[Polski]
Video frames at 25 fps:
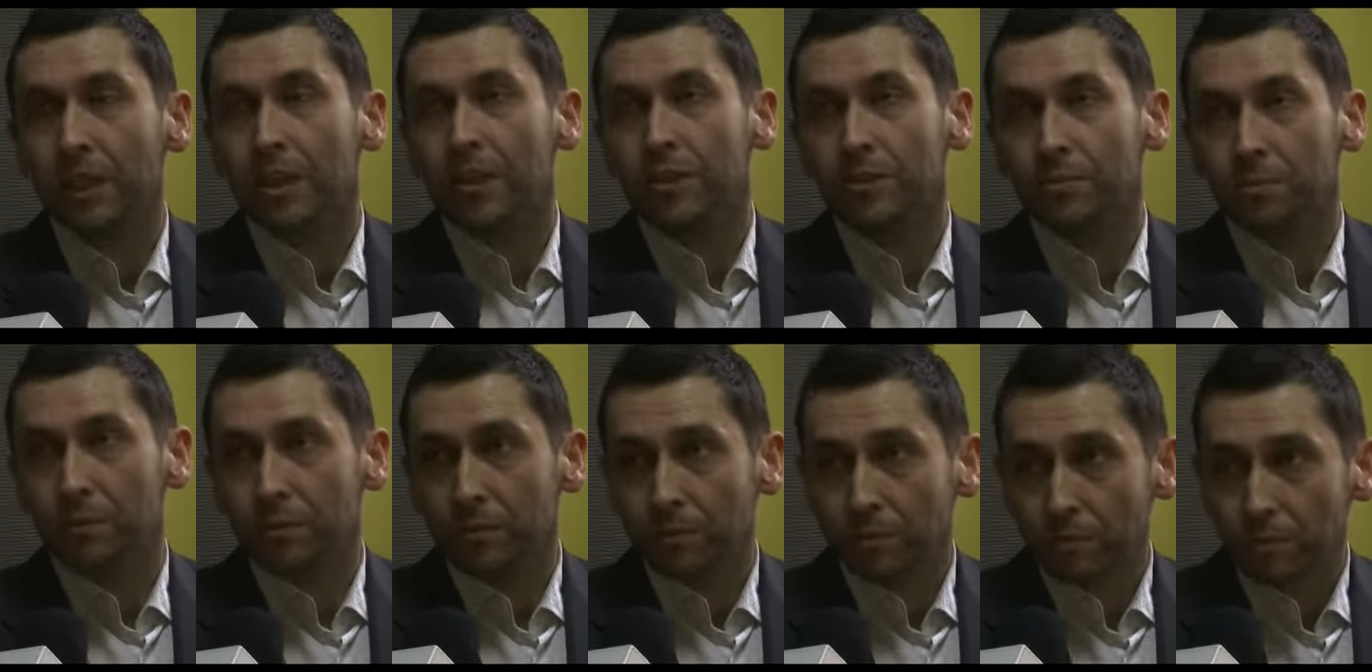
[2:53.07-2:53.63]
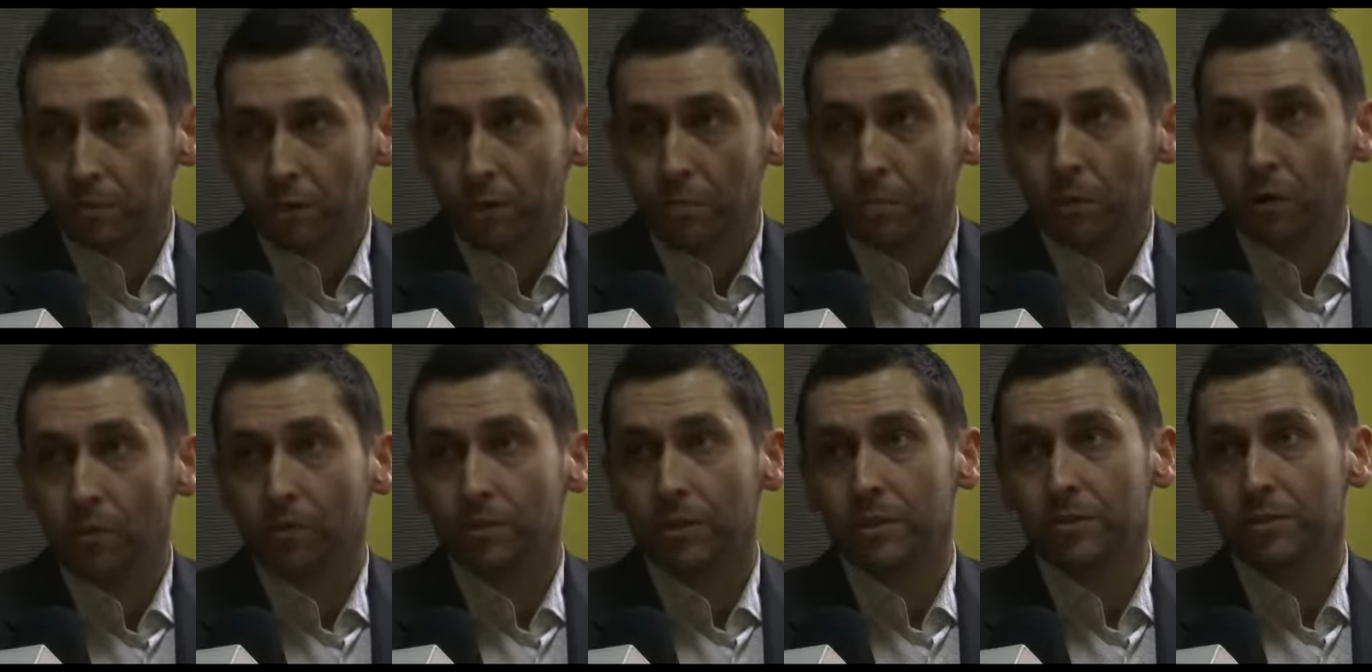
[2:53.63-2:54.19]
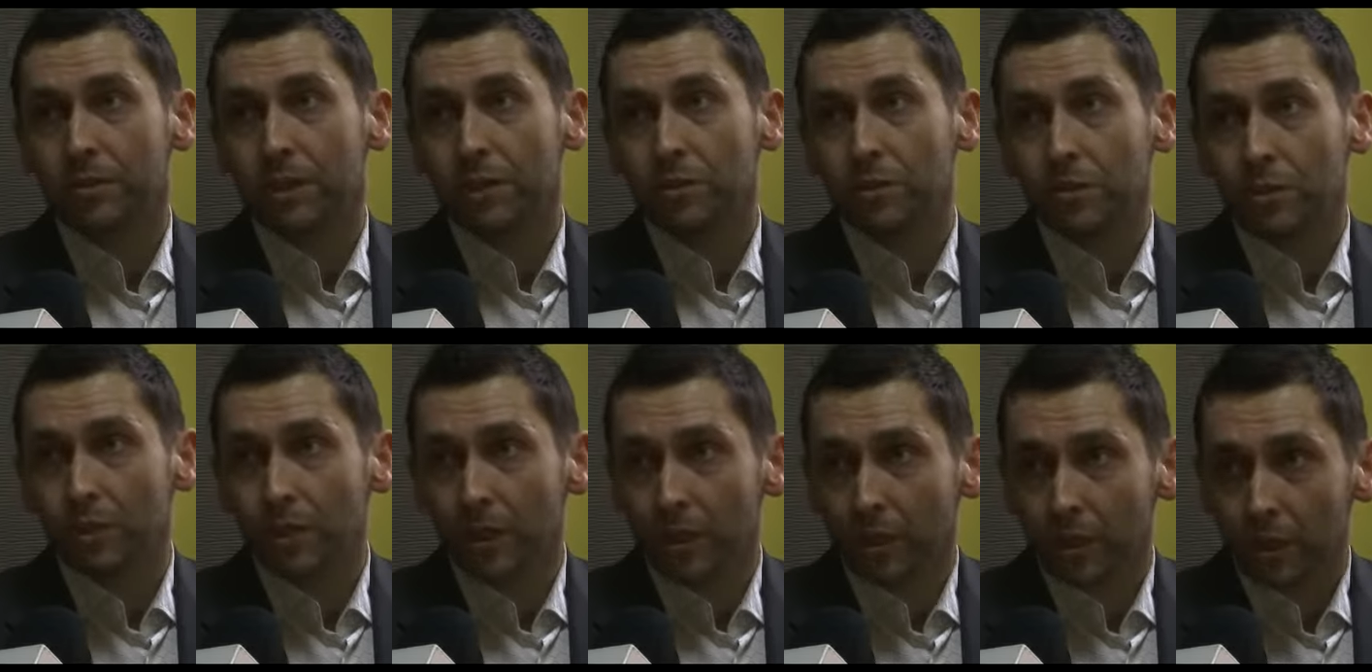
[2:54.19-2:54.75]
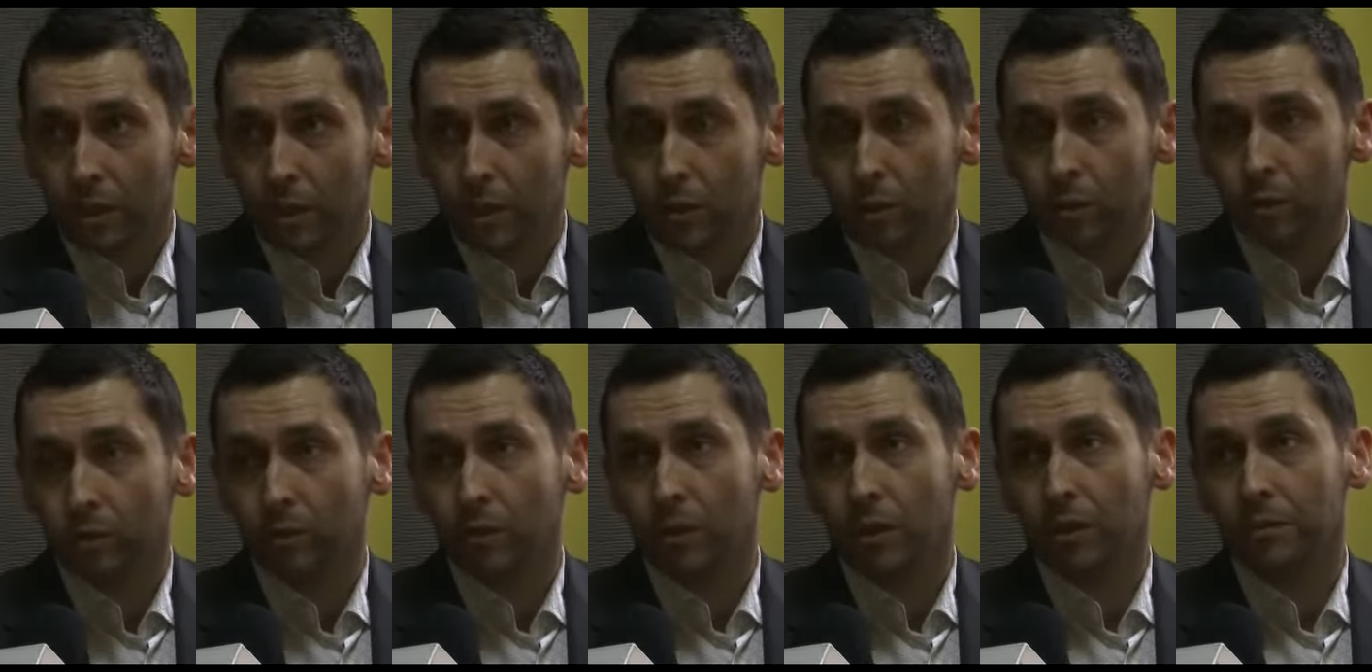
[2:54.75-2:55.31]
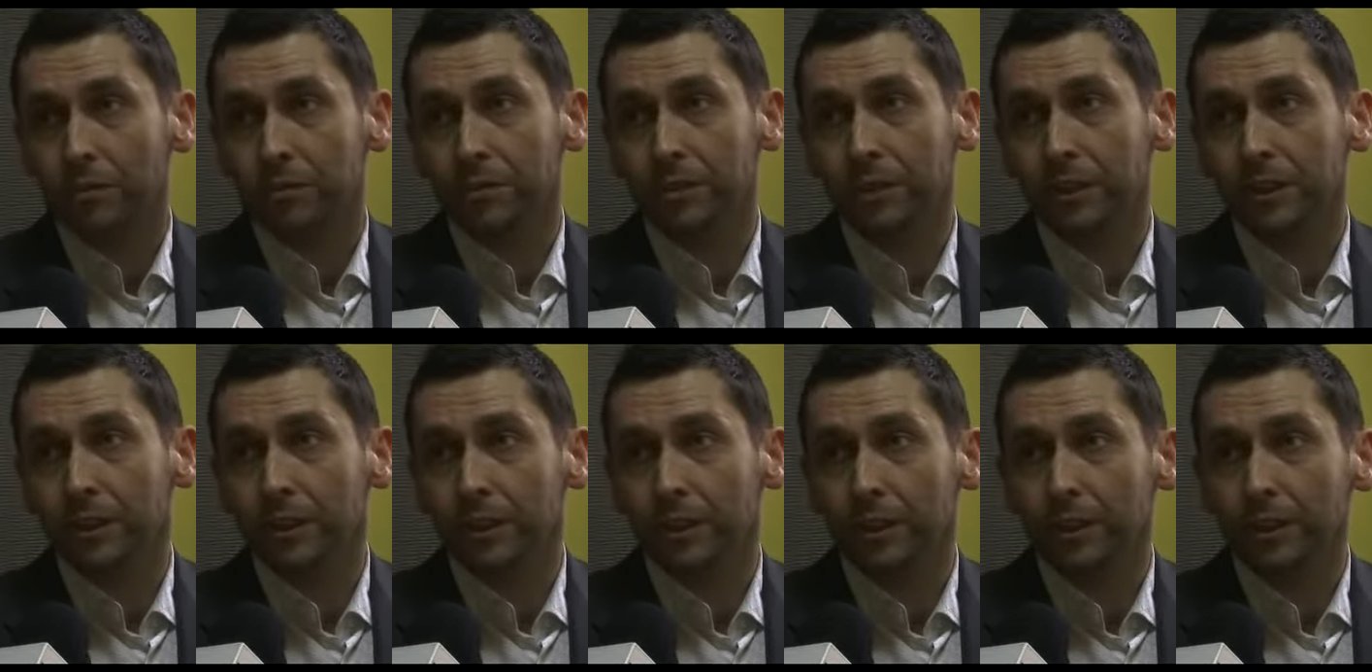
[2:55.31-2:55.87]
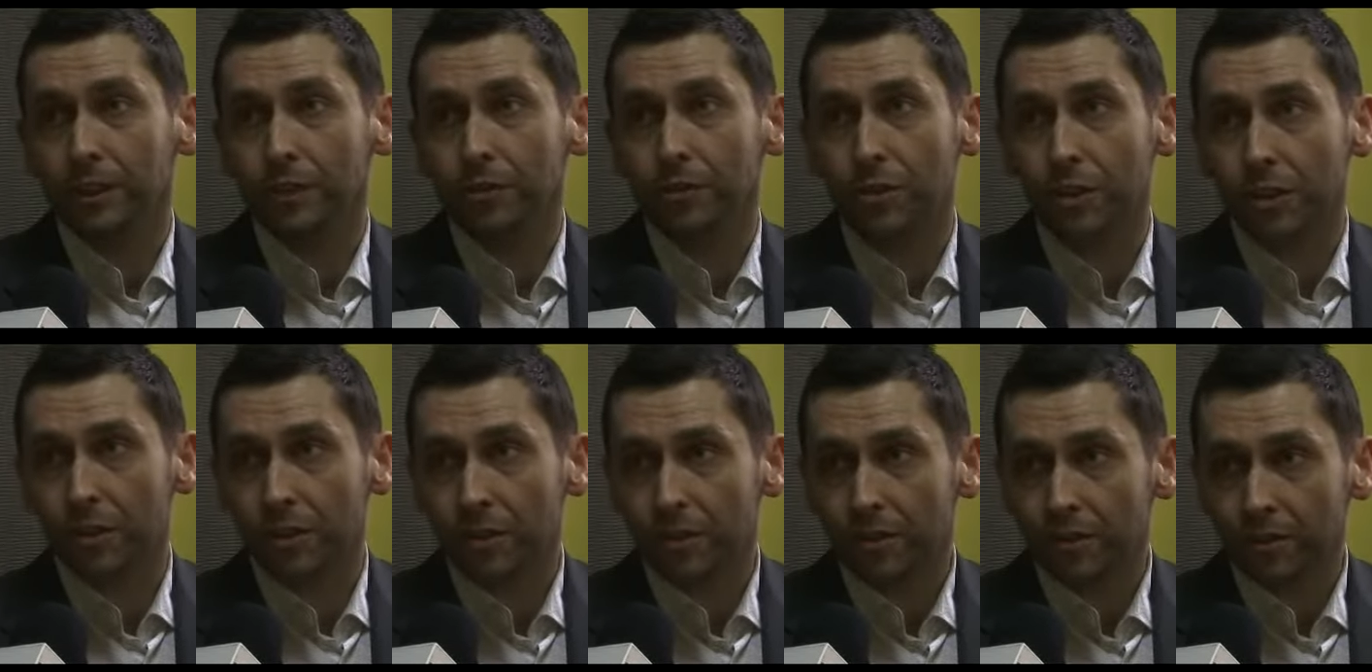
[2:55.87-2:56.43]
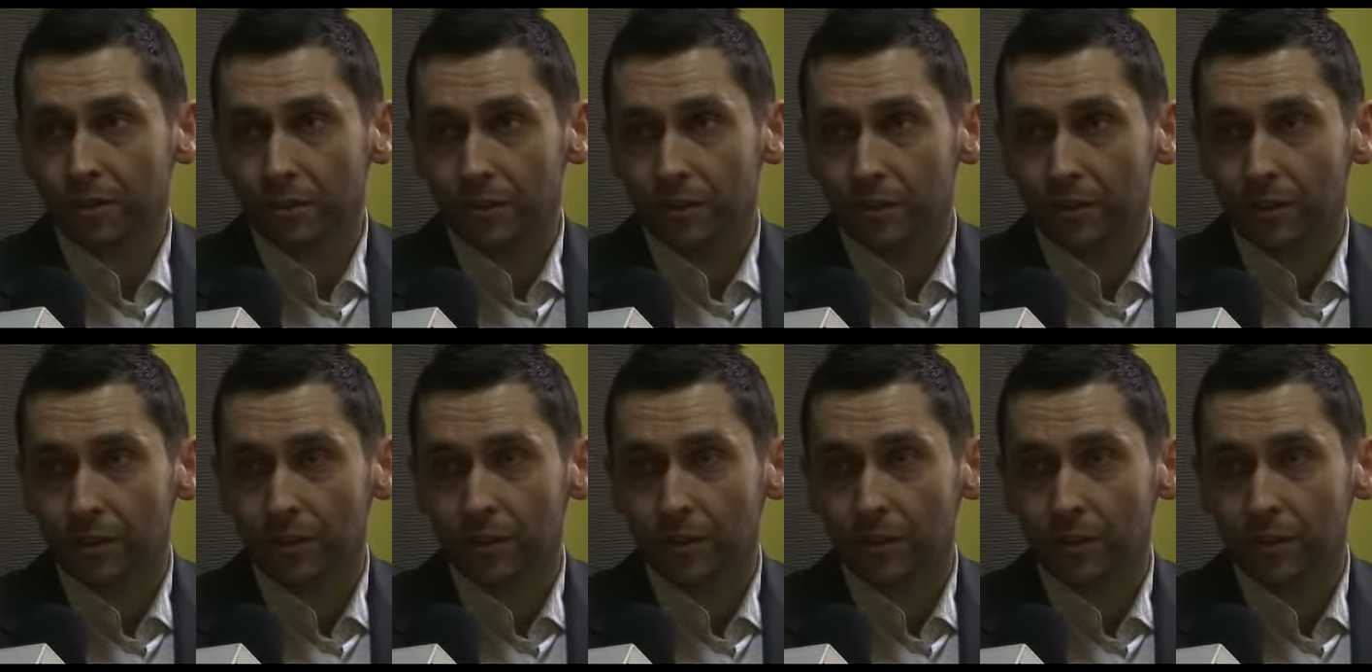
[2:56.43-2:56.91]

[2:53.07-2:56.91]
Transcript: spływów zimowych właśnie, kilkudniowych, gdzie jest